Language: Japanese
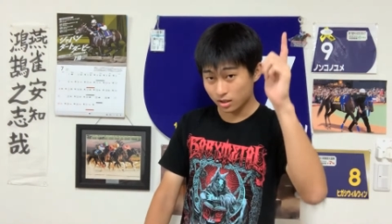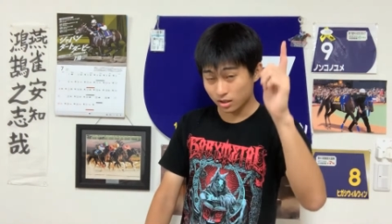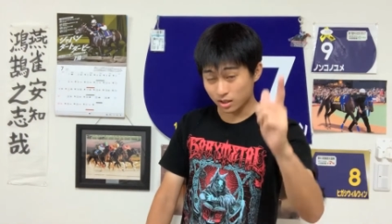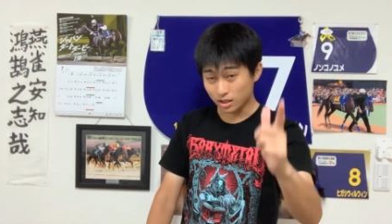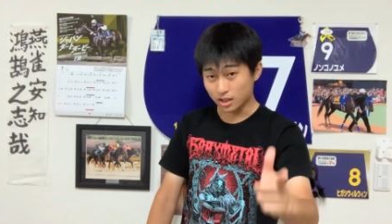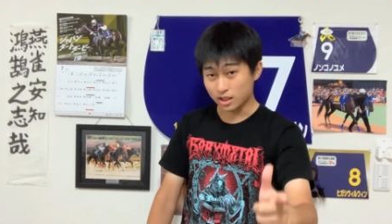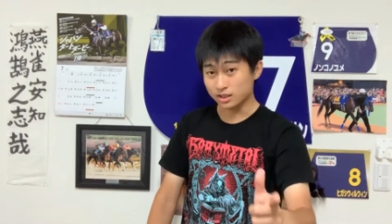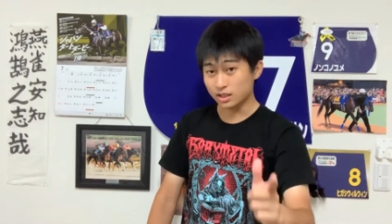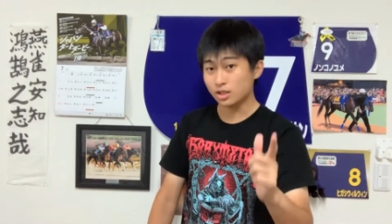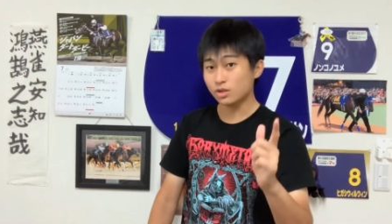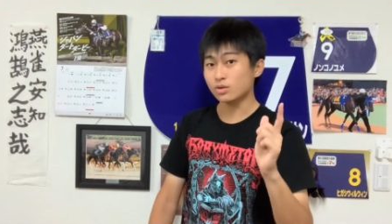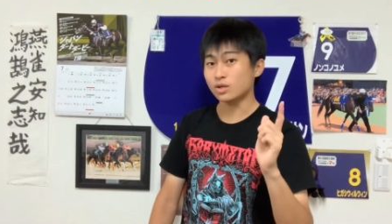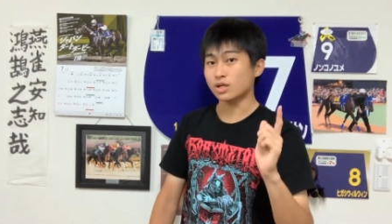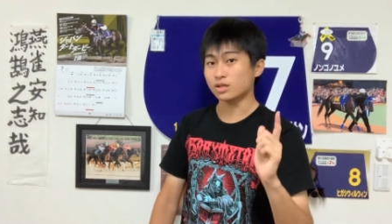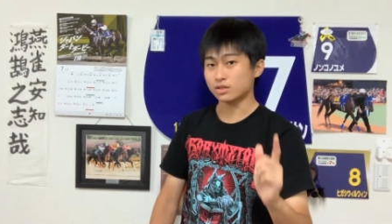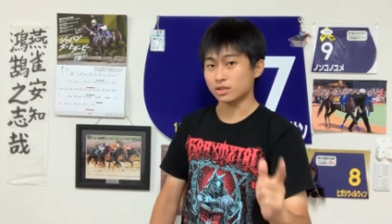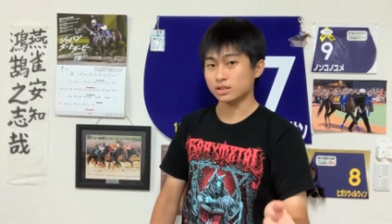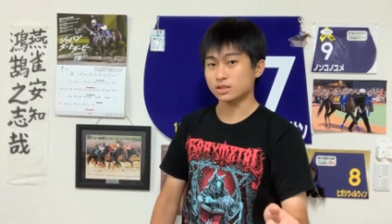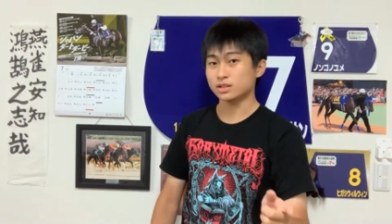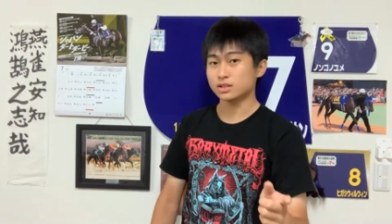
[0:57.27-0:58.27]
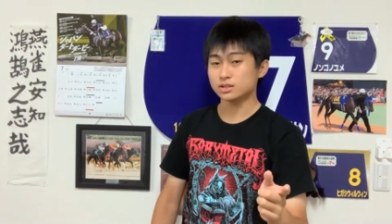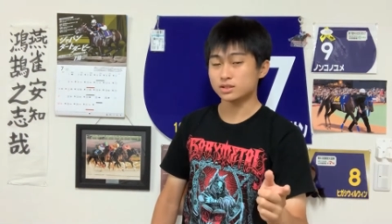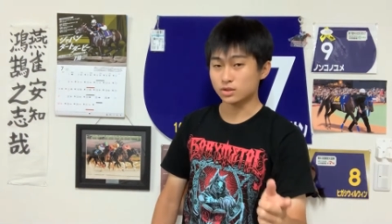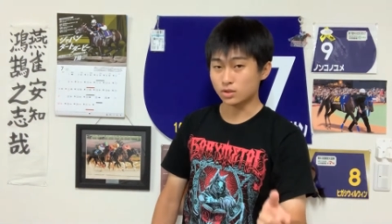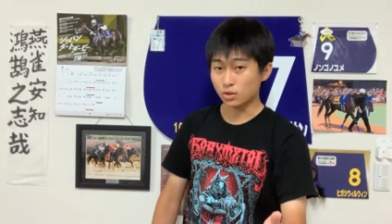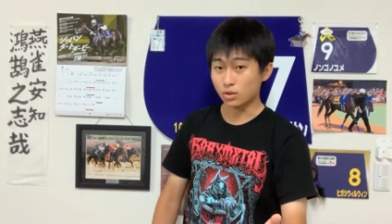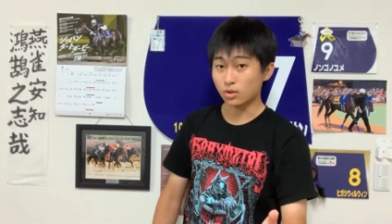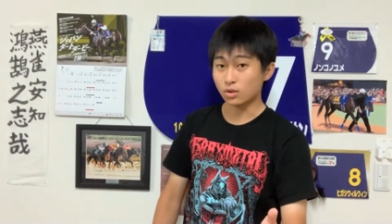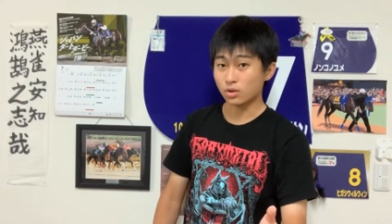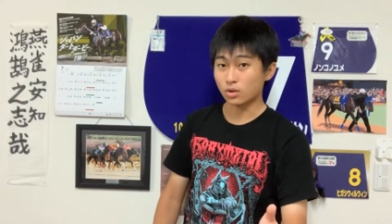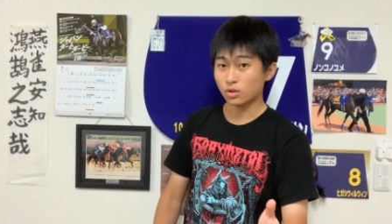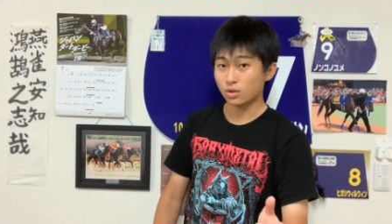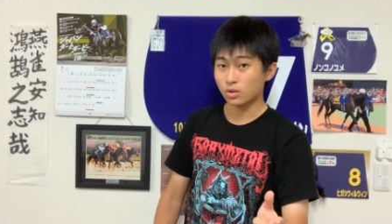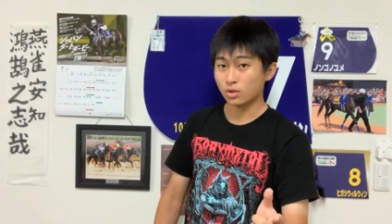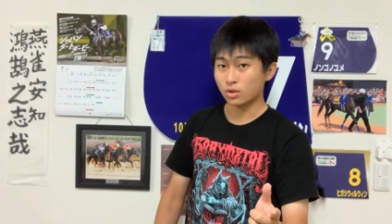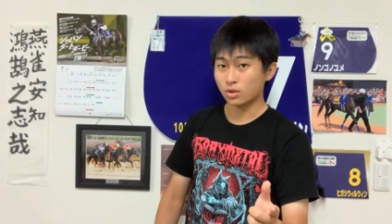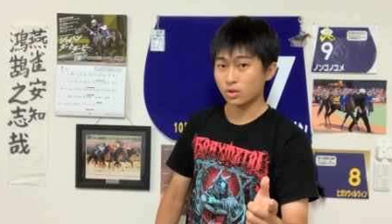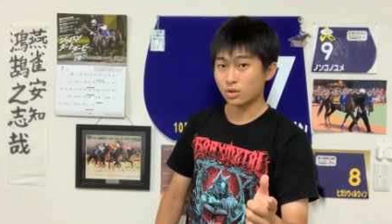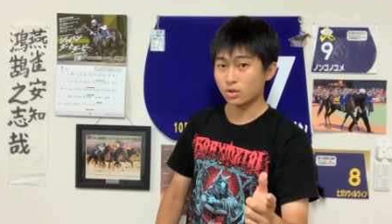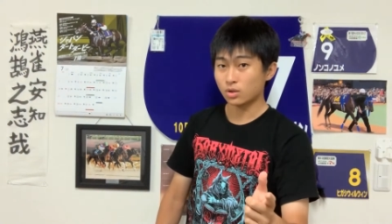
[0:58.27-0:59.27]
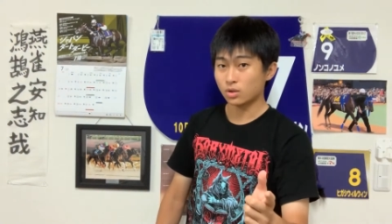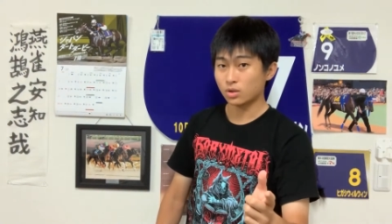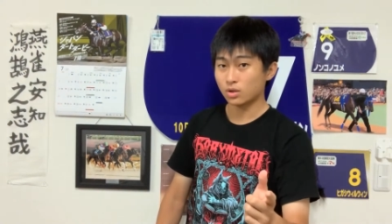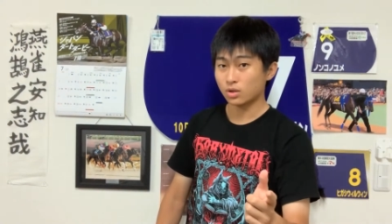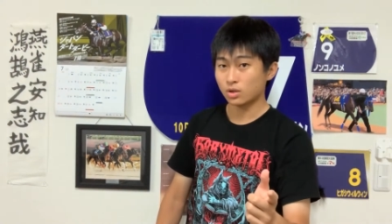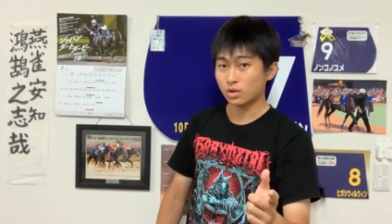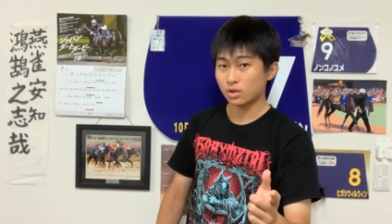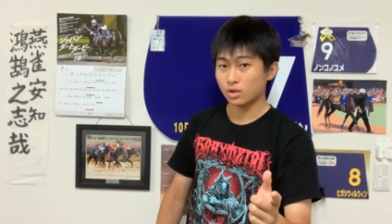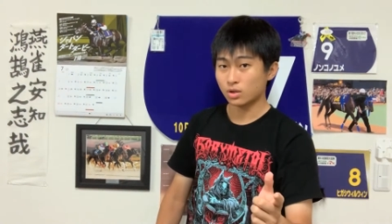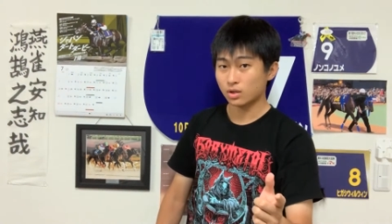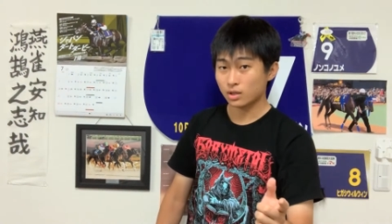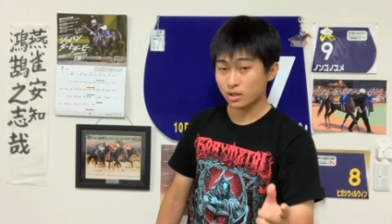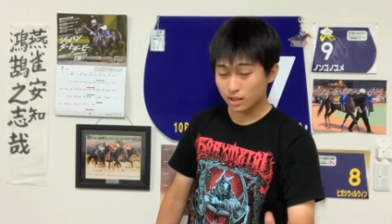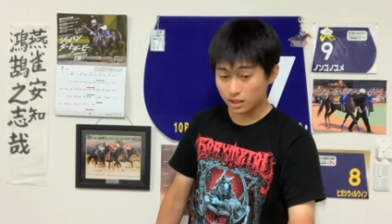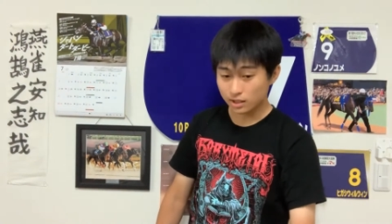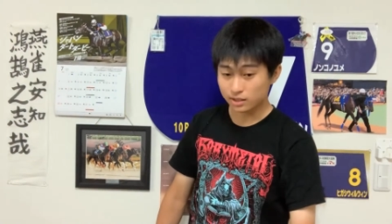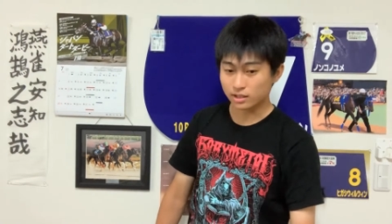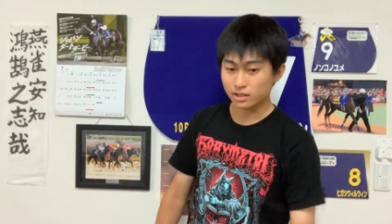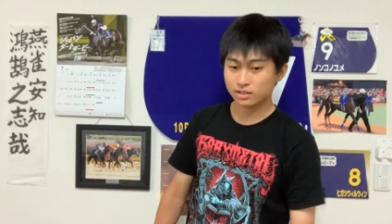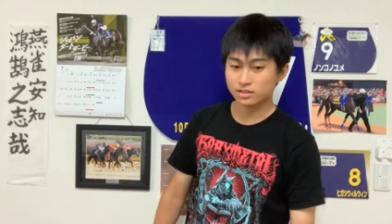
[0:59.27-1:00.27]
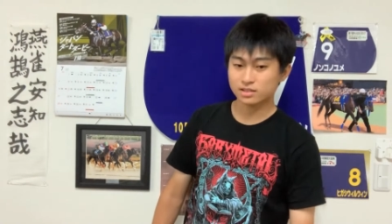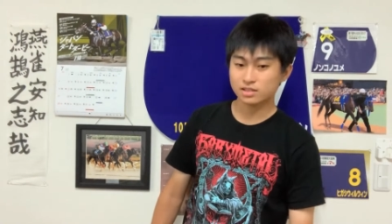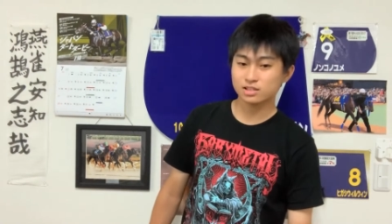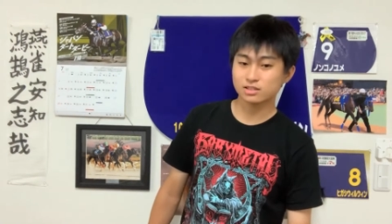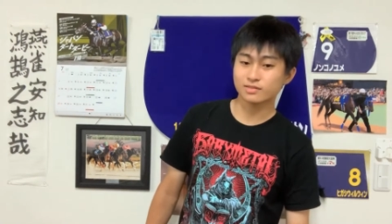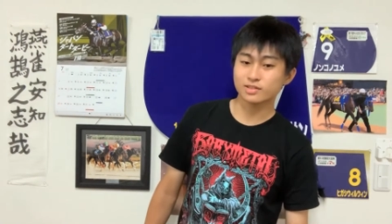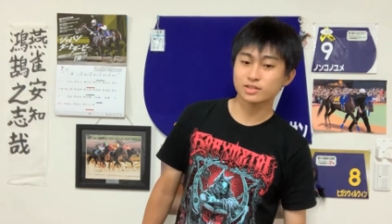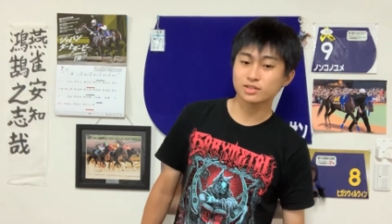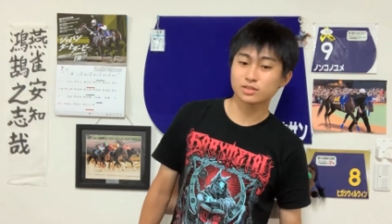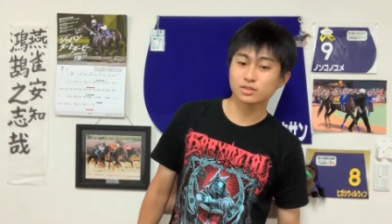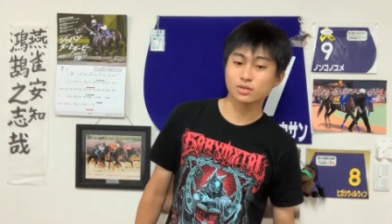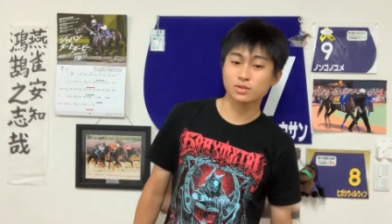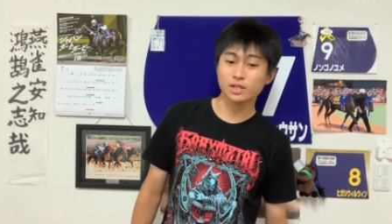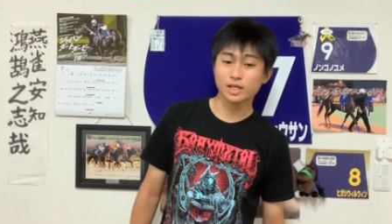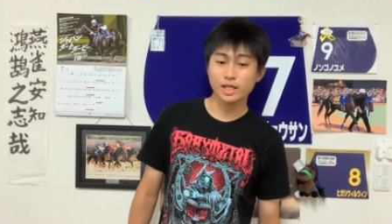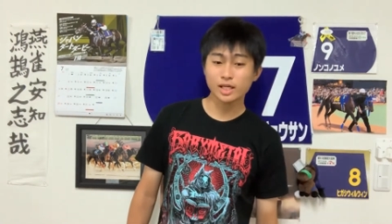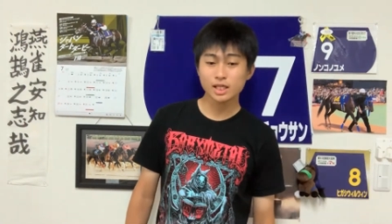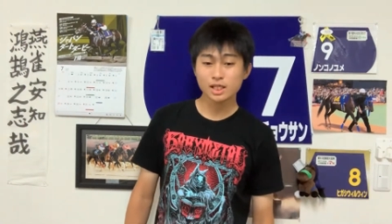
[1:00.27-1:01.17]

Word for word: カテドラルなんですよ簡単に説明するとね